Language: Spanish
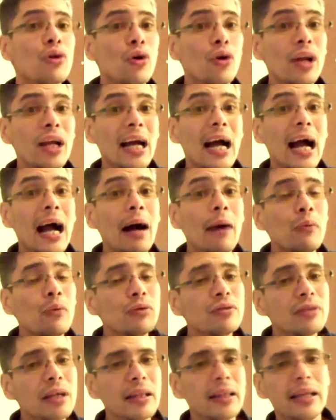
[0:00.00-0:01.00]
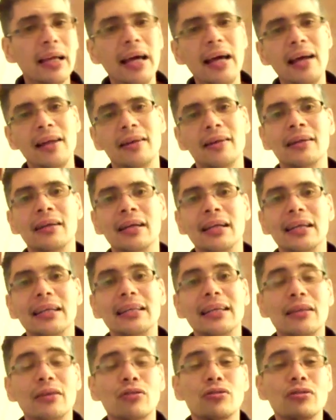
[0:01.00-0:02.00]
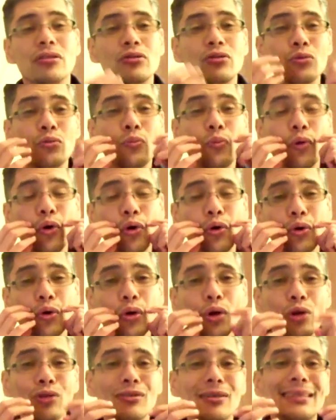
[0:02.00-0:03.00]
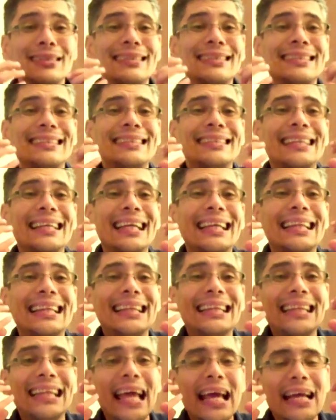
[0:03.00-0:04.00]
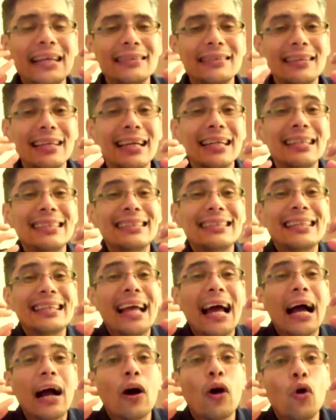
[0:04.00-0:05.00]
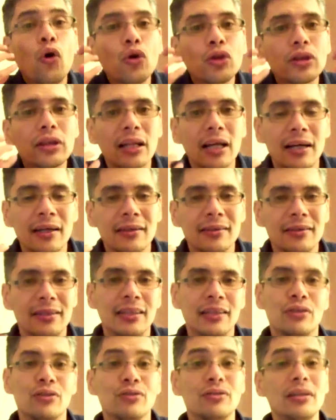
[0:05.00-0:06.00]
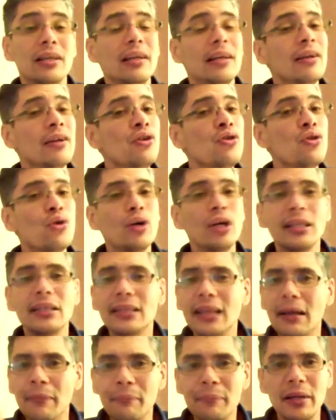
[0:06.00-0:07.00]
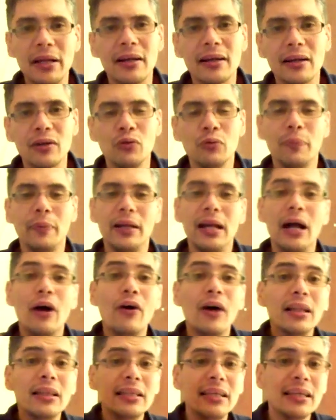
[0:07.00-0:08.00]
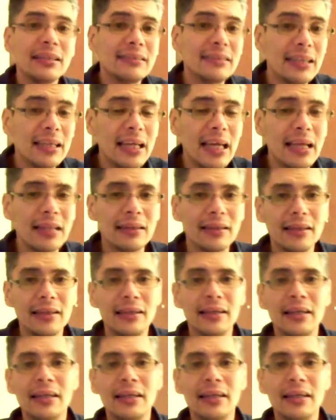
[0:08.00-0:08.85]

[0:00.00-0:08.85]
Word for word: colegas abusan de él y entonces sus músculos se tensan y se agotan y entonces no están bien recuperados al día siguiente